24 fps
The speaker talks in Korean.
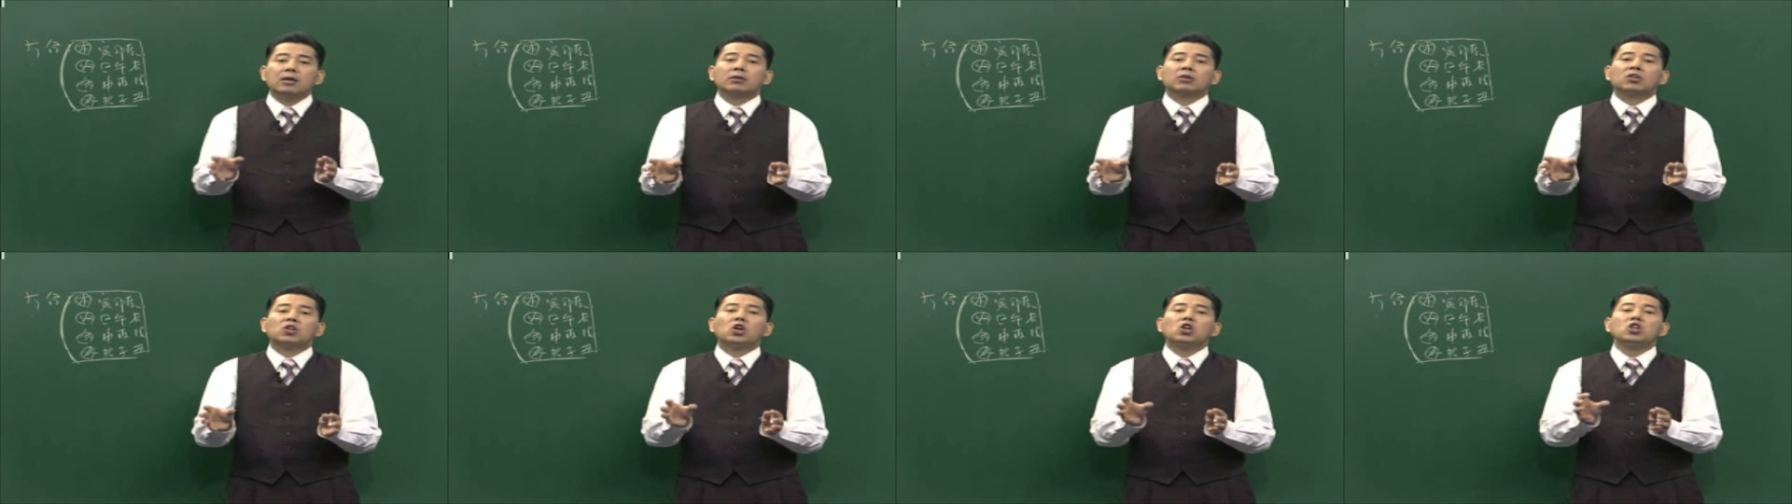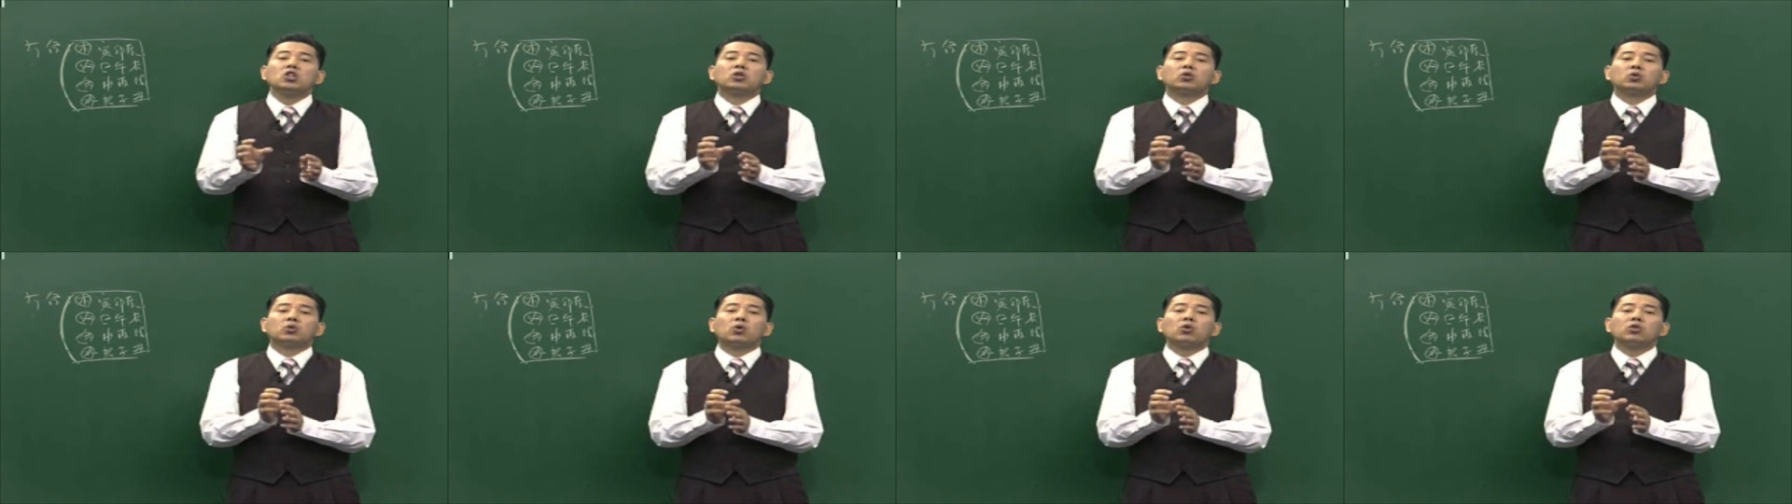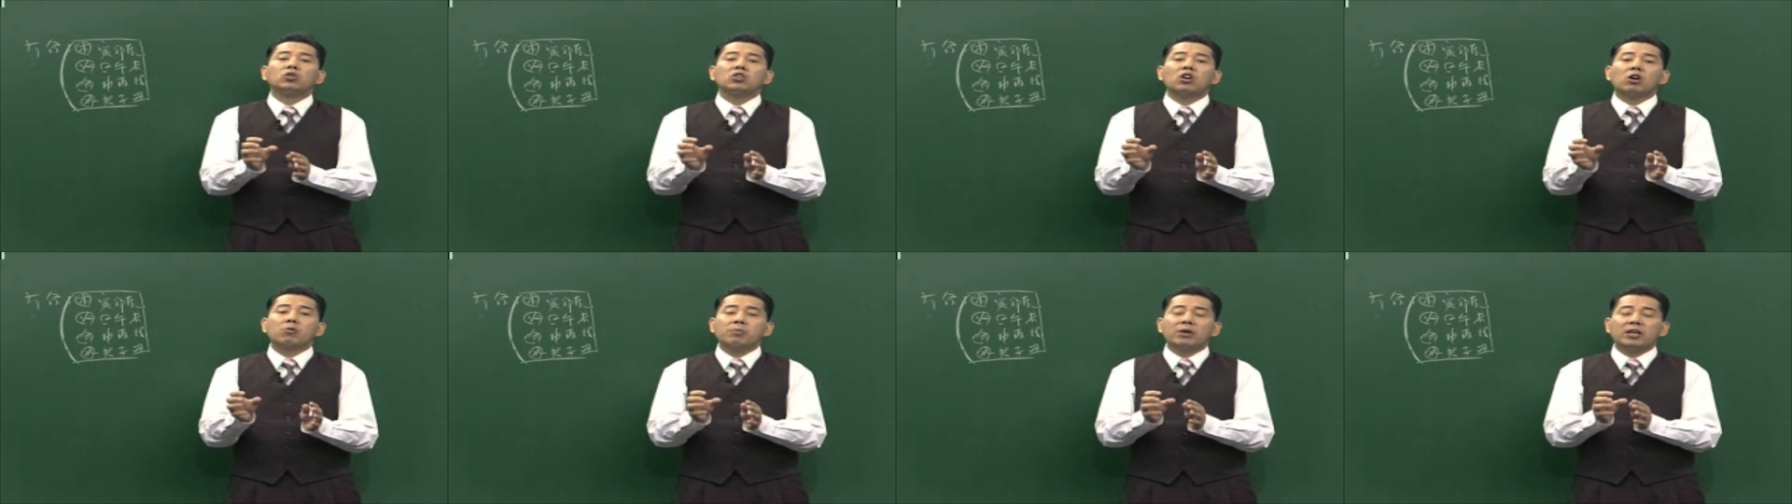
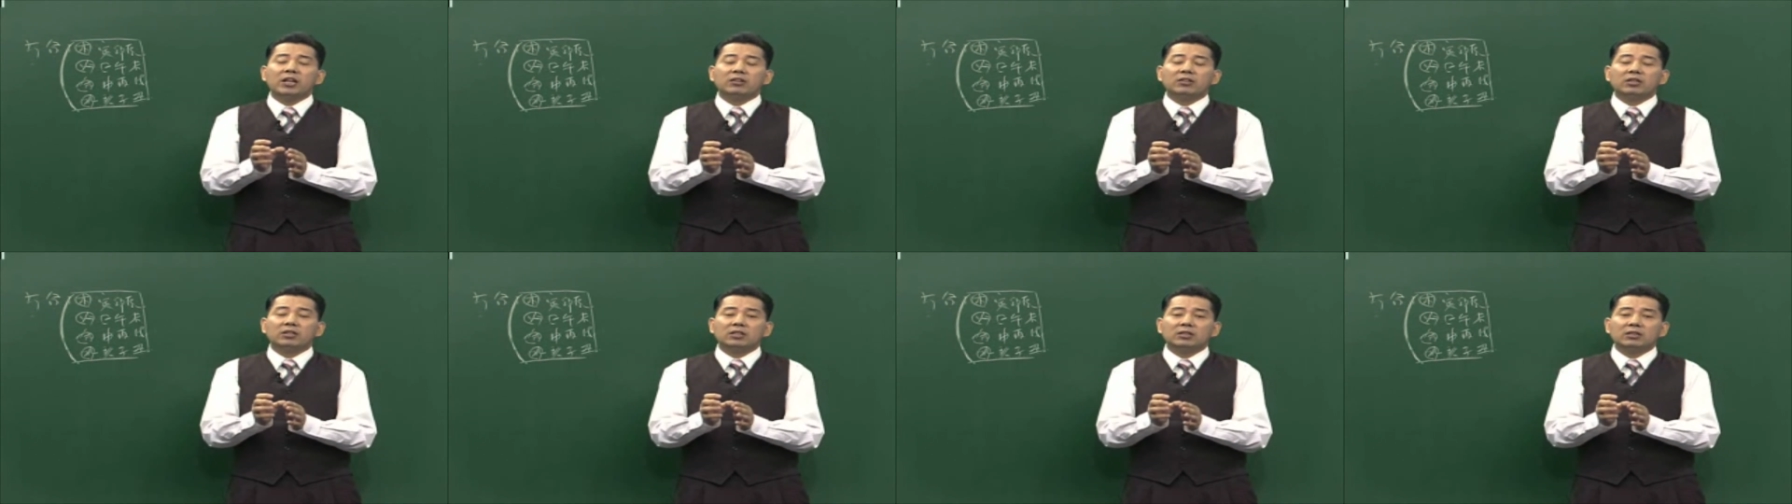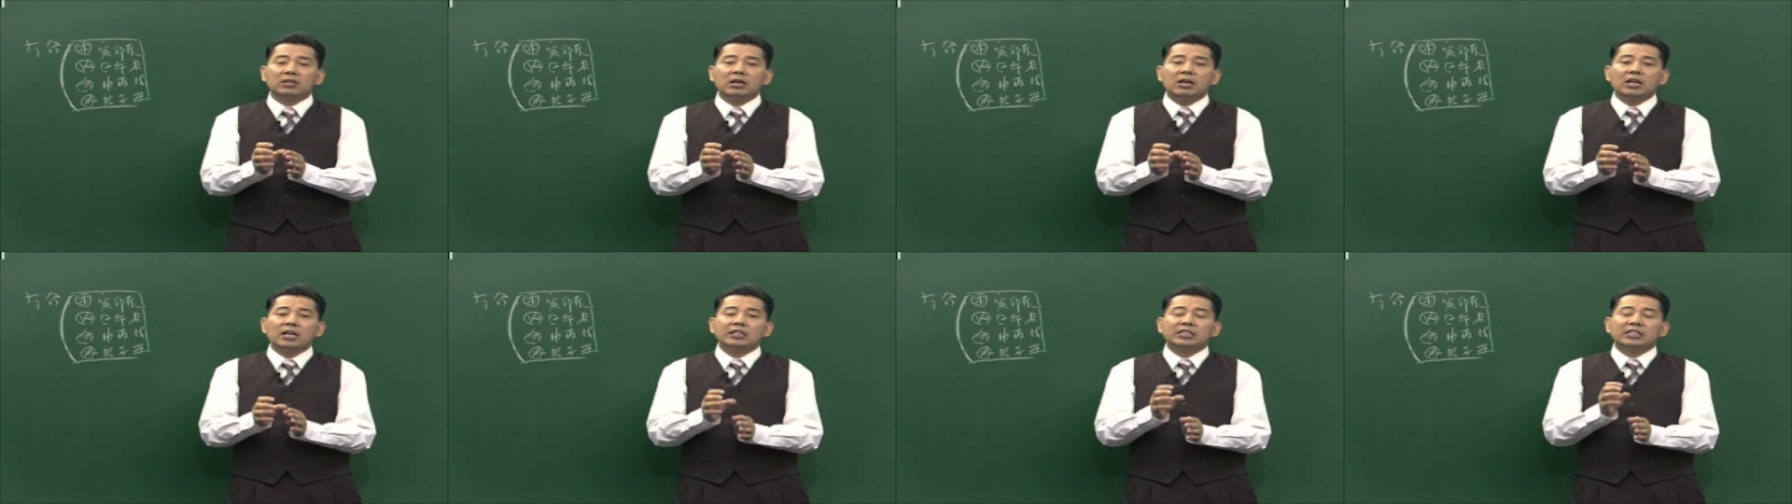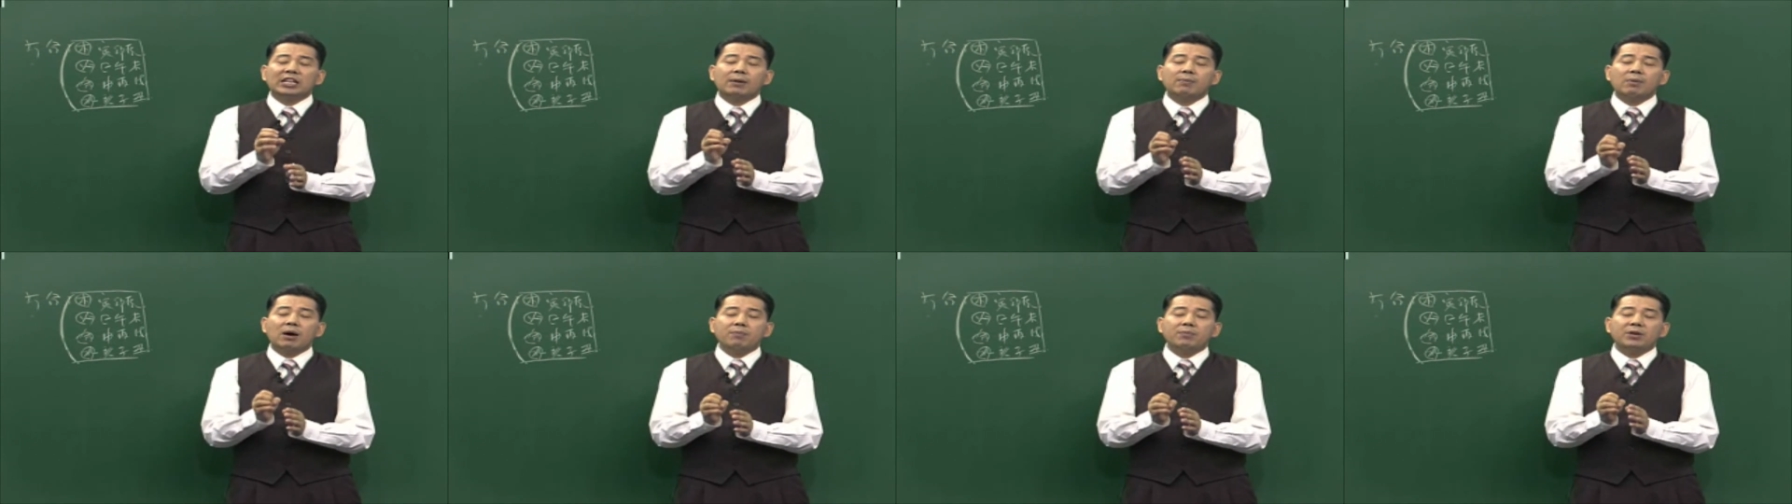결속력 면에서는
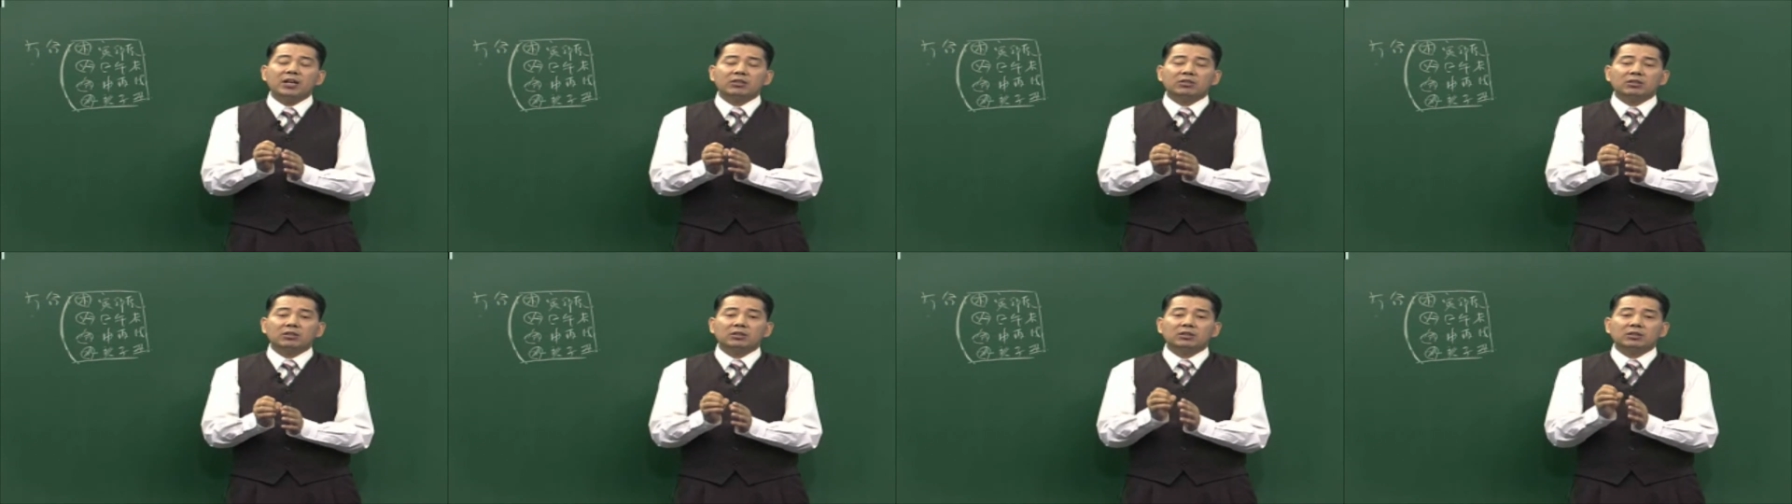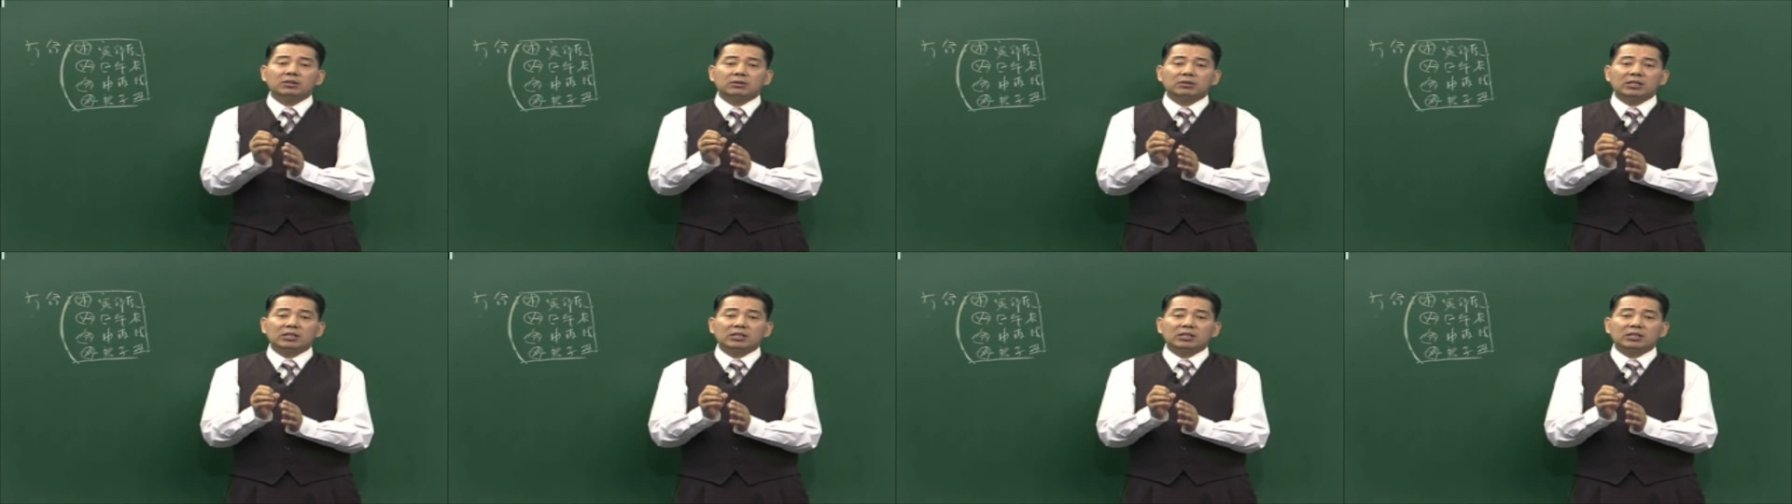삼합에서는